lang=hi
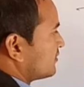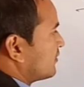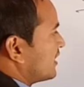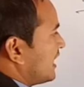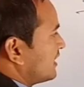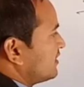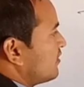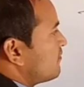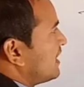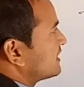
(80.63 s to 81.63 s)
तो यहाँ
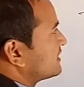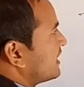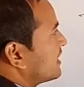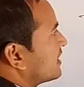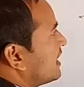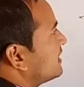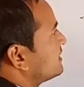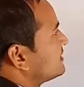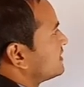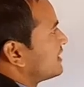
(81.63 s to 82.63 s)
देखो मार्क्स की अगर
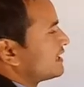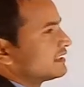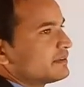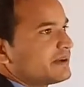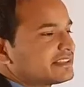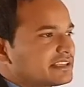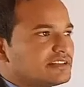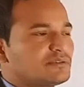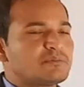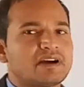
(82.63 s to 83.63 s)
क्रांति सिद्धांत की बात
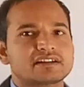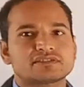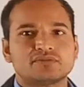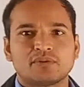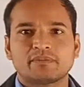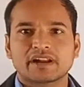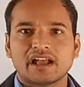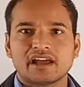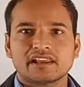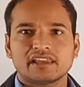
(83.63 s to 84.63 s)
करें तो मार्क्स दो
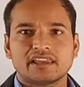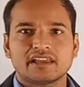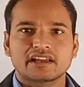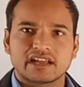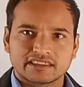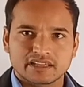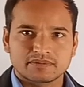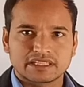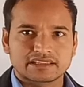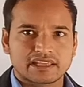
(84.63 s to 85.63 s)
प्रकार की क्रांतियाँ
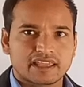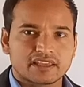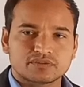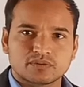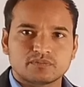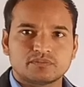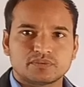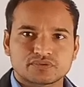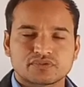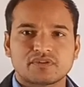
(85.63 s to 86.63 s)
बताता है एक तो
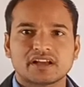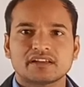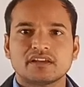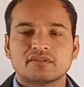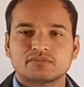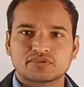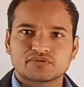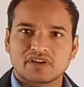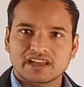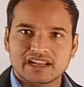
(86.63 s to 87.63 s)
बुजुर्वा
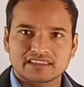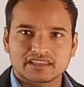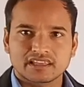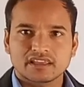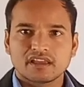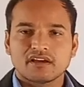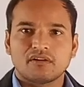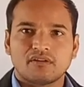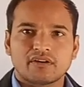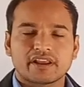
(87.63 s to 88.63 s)
बुर्जुआ क्रांति
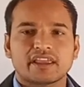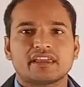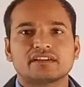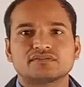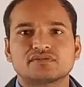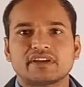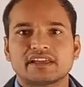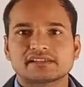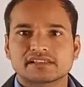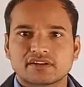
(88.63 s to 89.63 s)
और एक जो है
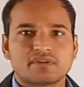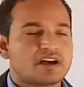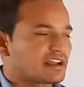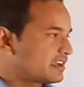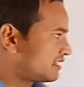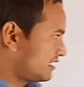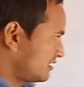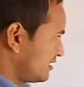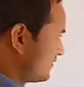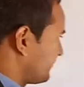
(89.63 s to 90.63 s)
सर्वहारा क्रांति